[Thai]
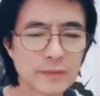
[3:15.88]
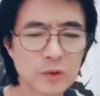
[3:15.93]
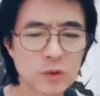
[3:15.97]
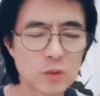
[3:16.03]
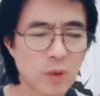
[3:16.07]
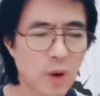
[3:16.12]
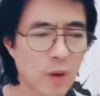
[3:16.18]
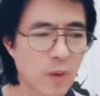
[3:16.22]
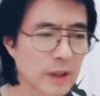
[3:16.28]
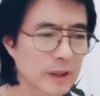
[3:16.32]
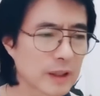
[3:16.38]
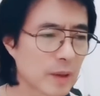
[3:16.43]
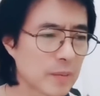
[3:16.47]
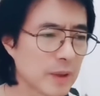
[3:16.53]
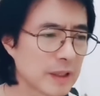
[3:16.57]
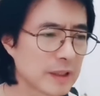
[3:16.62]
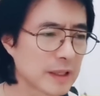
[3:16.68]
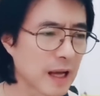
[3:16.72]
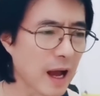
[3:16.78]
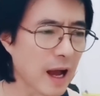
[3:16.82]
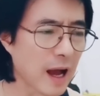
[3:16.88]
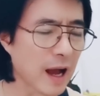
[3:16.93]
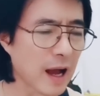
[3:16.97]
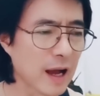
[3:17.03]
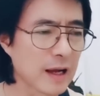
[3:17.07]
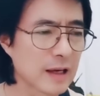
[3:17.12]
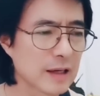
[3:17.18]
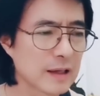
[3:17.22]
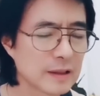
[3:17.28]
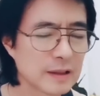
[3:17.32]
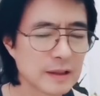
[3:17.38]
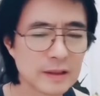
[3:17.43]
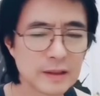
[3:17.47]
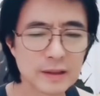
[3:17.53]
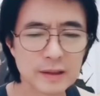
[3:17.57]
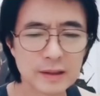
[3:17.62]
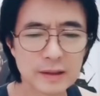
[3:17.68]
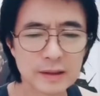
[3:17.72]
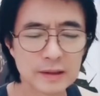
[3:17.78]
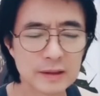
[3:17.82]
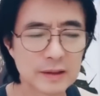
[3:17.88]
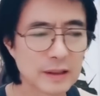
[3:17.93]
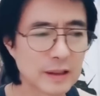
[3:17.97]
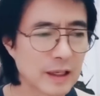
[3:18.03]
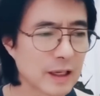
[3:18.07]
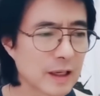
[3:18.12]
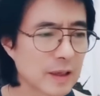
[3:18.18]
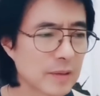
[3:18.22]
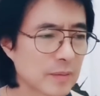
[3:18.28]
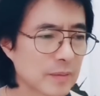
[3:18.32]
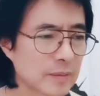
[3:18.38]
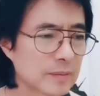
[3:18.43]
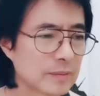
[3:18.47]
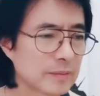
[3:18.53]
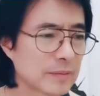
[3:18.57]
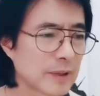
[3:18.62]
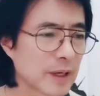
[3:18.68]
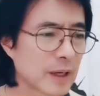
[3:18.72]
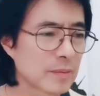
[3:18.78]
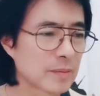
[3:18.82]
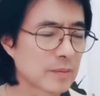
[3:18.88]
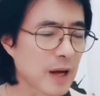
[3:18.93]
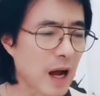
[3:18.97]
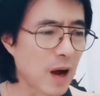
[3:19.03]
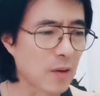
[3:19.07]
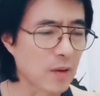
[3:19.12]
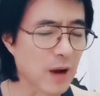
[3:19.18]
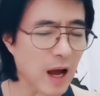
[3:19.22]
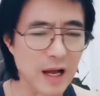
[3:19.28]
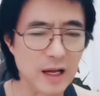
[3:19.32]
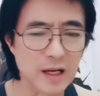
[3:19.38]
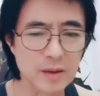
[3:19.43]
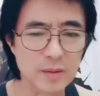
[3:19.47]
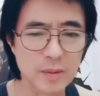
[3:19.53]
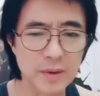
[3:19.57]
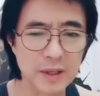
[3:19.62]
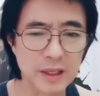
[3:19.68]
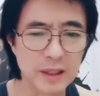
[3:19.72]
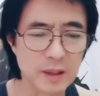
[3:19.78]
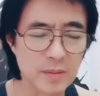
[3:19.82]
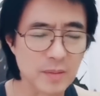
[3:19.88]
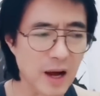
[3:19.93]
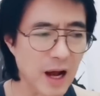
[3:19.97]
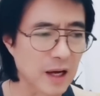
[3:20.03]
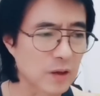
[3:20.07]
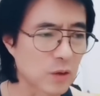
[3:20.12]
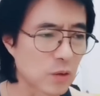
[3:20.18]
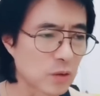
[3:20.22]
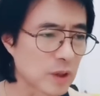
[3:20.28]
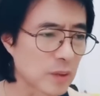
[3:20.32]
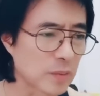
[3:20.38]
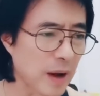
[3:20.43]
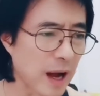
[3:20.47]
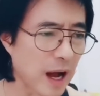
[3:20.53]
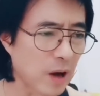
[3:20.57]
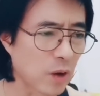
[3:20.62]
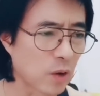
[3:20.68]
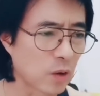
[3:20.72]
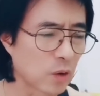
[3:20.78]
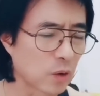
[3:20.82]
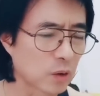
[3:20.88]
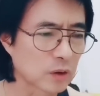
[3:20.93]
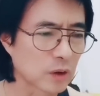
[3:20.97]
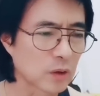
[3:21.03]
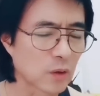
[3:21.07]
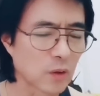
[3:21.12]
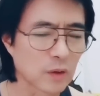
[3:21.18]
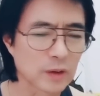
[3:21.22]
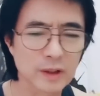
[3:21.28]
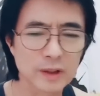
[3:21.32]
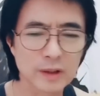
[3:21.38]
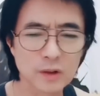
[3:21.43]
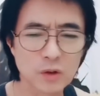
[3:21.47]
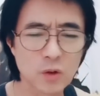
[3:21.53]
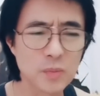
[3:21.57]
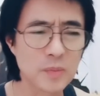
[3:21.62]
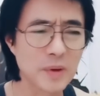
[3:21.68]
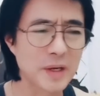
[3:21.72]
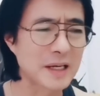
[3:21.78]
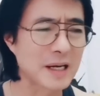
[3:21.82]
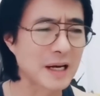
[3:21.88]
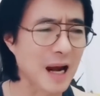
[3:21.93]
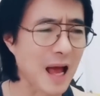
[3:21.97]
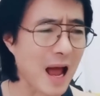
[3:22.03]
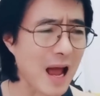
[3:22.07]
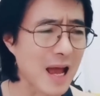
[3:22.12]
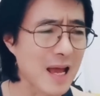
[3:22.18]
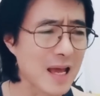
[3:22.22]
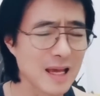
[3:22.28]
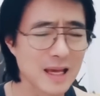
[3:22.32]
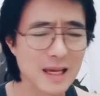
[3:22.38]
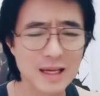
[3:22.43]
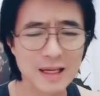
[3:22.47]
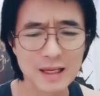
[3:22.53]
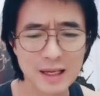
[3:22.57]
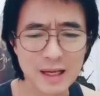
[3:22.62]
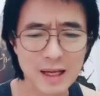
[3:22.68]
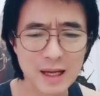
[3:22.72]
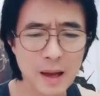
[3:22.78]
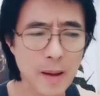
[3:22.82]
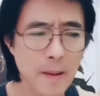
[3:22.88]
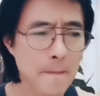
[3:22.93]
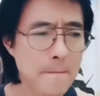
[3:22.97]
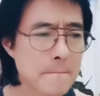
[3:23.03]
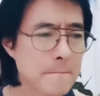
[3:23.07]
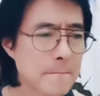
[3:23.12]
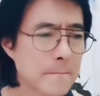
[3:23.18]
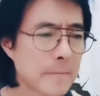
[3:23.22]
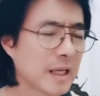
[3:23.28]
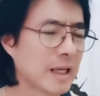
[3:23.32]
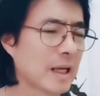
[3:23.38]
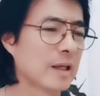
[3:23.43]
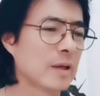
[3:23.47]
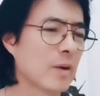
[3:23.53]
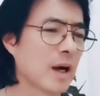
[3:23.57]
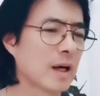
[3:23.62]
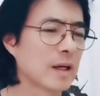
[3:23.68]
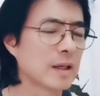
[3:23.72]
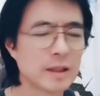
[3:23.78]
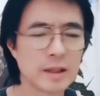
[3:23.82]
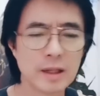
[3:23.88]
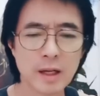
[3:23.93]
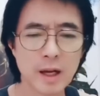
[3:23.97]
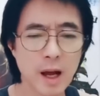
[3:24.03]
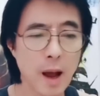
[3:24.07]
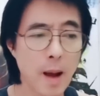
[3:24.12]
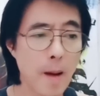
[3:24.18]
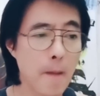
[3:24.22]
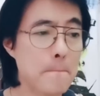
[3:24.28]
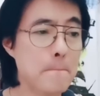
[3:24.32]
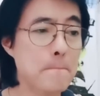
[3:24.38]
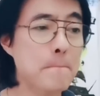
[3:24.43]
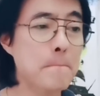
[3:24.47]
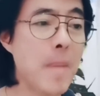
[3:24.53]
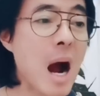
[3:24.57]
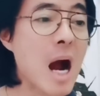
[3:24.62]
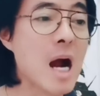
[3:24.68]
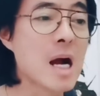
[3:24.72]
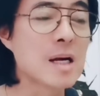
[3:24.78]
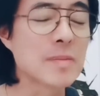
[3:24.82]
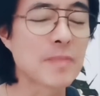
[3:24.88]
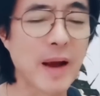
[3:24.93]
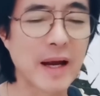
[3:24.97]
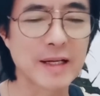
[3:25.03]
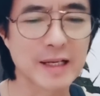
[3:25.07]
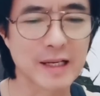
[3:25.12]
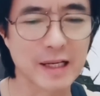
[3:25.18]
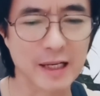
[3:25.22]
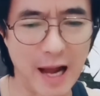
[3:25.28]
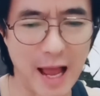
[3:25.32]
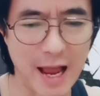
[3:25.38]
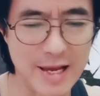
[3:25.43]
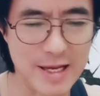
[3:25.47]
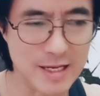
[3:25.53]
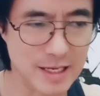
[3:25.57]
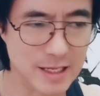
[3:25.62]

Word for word: คุณบอกว่าถ้าพิธาหรือองแรมาก้าวไกลขึ้นมาเป็นรัฐบาลคุณจะพาคนลงถนนคุณเป็นใคร ไม่อช่ดีว่ามึงเป็นใคร